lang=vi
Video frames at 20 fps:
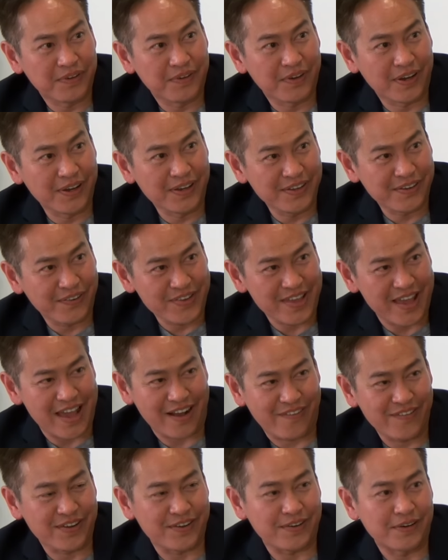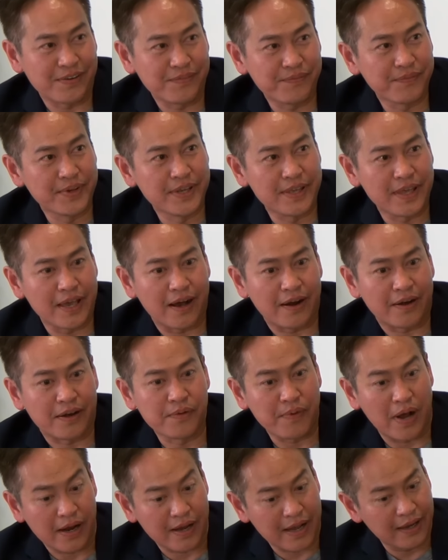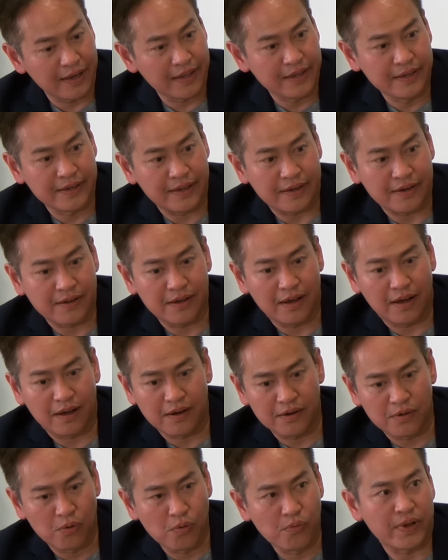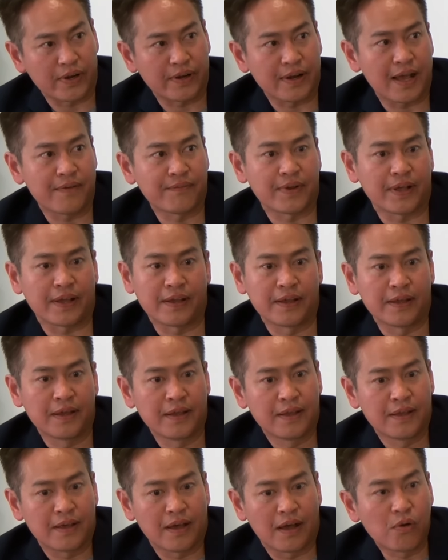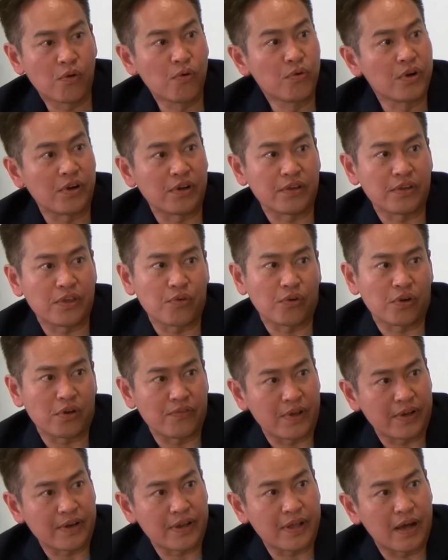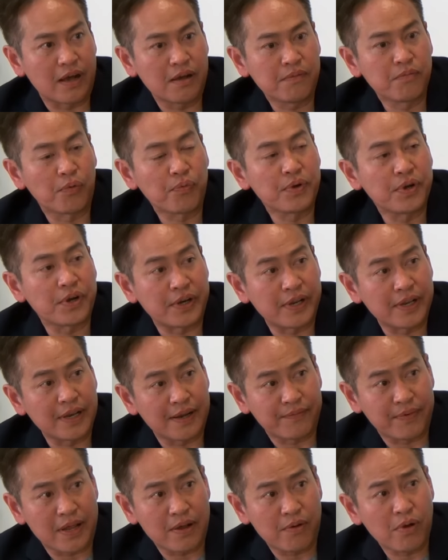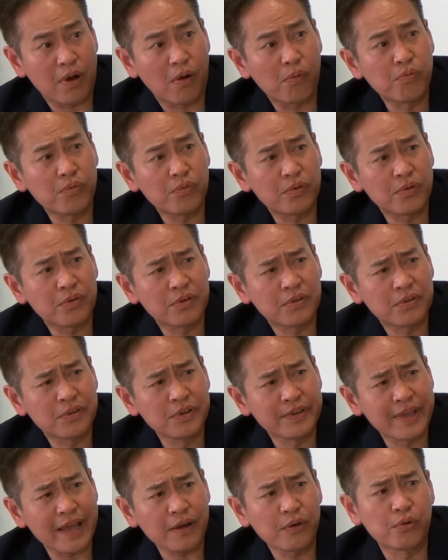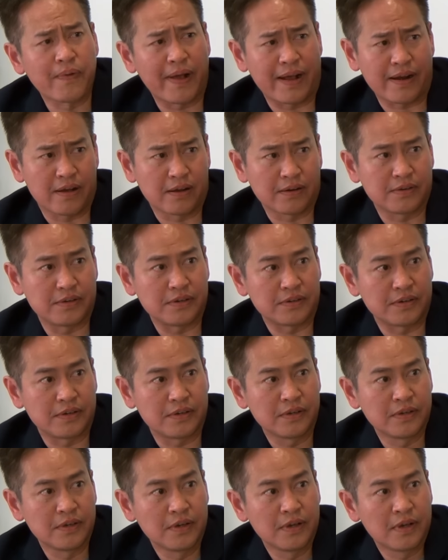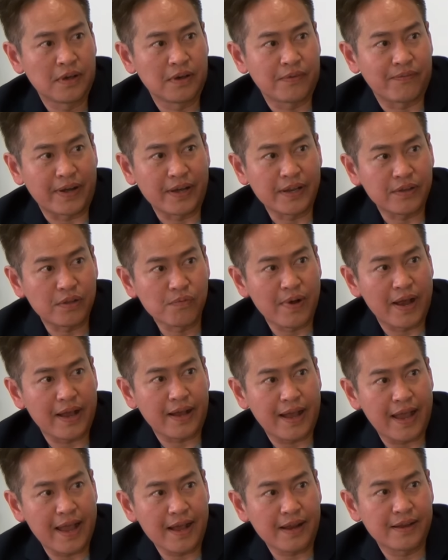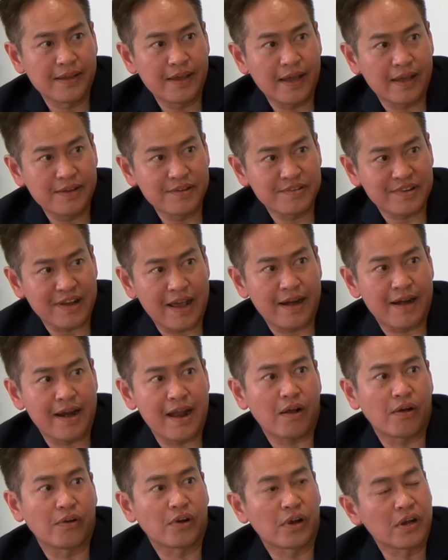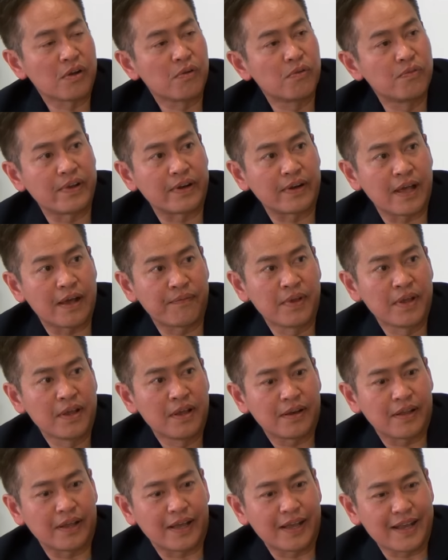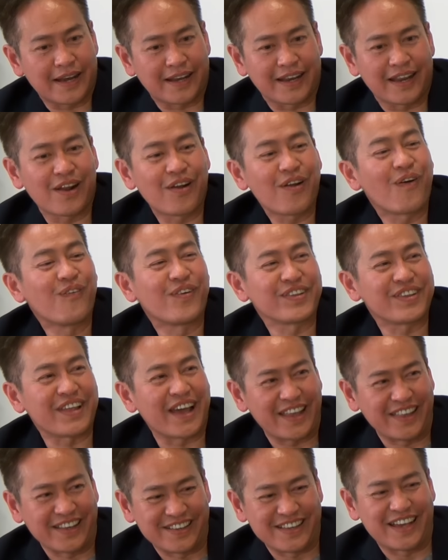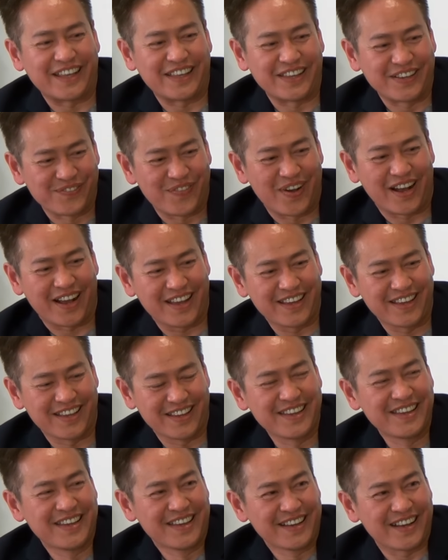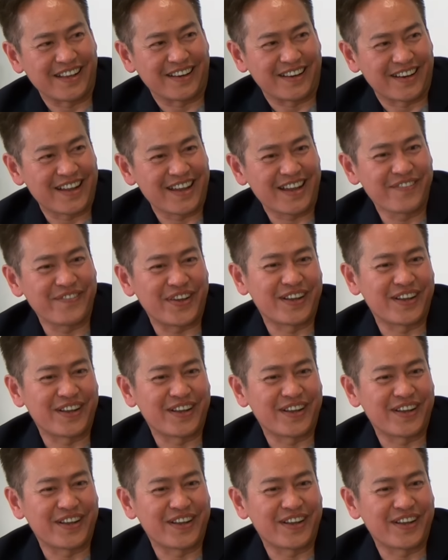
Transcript: ok có nhà có cửa bây giờ nếu mà ở cali này đó ở khu việt nam này ở khu người nhiều người việt này ở một người đi làm neo không chưa chắc nuôi bản thân được nữa phải đi tới bang khác đi hay đi xa ra khỏi khu Việt Nam thì cái ngành này nó không có tệ như vậy nhưng mà cái Kiệt đã thấy cái